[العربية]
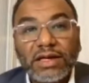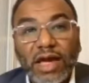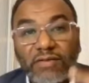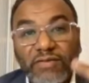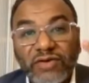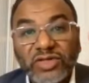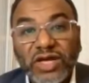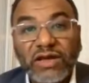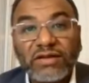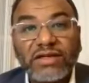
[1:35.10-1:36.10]
كان في
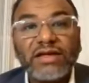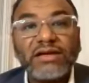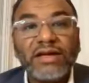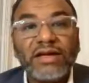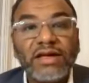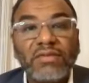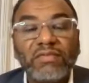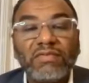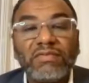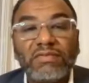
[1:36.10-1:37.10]
شغلتين هي
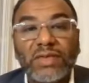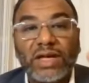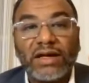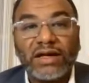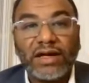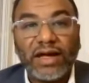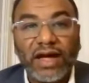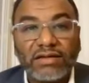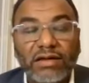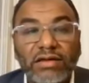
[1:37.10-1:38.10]
آه،
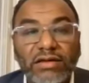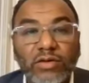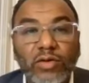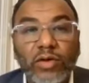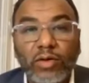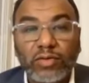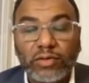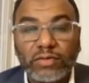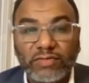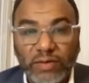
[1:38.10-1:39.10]
اعتقد كل
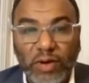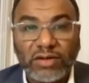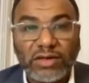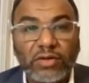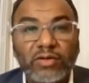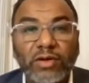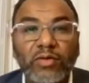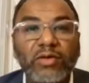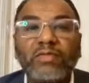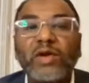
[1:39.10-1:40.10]
عضو في وقتها كنا
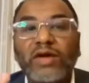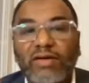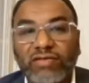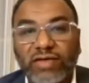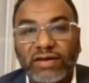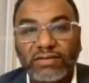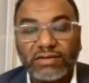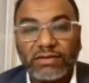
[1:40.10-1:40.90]
نقول منو الافضل